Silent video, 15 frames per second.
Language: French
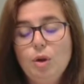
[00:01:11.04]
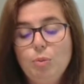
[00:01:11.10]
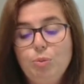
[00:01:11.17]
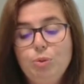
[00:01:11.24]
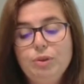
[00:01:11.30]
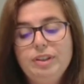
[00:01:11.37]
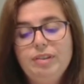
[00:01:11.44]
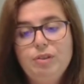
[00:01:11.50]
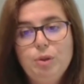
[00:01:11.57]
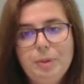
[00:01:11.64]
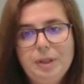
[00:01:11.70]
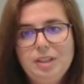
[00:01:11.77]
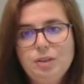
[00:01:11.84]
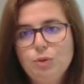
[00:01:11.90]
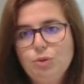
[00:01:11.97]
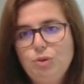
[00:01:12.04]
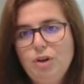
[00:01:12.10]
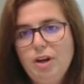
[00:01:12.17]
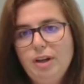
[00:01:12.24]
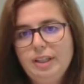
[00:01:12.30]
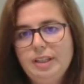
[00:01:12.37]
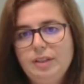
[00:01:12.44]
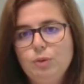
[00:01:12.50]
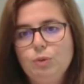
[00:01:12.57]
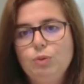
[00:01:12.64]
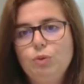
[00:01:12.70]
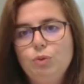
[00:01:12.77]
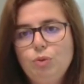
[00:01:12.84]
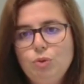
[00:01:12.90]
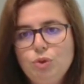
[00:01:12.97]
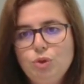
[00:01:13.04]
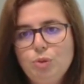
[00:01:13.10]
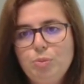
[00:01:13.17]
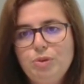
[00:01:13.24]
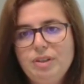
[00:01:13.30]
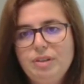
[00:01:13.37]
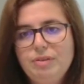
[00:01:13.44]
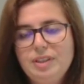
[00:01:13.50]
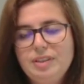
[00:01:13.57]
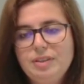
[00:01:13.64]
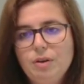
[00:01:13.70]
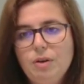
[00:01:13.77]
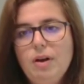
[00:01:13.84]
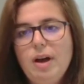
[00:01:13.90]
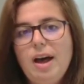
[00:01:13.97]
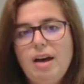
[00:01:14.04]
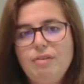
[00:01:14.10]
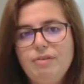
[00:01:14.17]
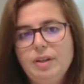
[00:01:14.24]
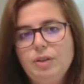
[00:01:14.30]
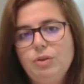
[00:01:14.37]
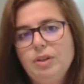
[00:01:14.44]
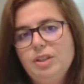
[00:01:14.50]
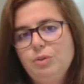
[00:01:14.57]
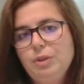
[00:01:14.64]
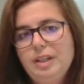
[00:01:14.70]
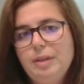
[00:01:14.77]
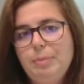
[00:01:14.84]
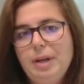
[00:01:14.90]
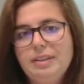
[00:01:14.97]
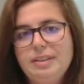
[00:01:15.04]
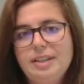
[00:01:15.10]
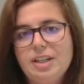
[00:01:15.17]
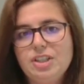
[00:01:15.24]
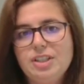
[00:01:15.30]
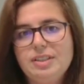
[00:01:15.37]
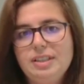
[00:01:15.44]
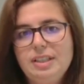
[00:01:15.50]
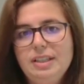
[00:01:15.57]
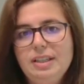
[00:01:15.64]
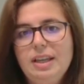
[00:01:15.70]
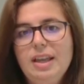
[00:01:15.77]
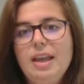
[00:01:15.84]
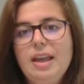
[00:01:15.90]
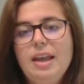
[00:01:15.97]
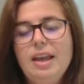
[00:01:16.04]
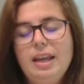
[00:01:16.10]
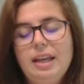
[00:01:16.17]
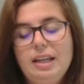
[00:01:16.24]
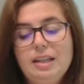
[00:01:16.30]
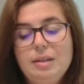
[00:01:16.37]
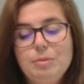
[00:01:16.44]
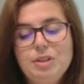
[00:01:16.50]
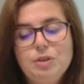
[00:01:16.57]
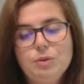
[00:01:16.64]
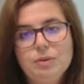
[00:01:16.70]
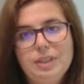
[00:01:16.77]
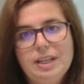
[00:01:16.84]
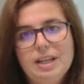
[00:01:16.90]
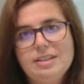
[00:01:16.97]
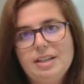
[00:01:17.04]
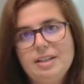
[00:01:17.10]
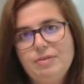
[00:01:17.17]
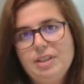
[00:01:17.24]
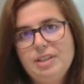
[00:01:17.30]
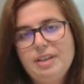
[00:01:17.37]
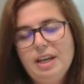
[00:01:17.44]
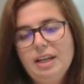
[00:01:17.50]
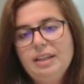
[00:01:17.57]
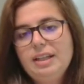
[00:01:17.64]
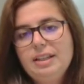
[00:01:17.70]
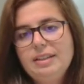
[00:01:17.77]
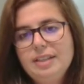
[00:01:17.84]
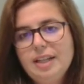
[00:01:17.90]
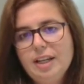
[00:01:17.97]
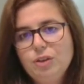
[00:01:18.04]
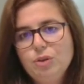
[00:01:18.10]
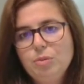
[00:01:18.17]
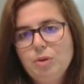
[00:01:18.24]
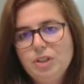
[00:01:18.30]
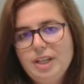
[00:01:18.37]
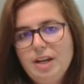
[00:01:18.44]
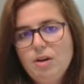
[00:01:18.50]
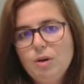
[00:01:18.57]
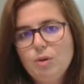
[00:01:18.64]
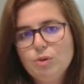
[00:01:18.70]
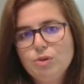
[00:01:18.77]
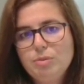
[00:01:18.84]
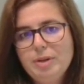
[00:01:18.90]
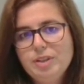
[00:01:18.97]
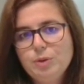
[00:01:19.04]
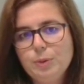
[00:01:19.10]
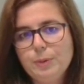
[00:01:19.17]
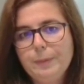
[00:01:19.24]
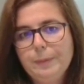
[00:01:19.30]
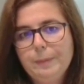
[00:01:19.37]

pour développer des onduleurs qui sont toujours plus efficients afin de réduire les pertes énergétiques et l'émission des gaz à effet de serre qui est directement liée à leur consommation.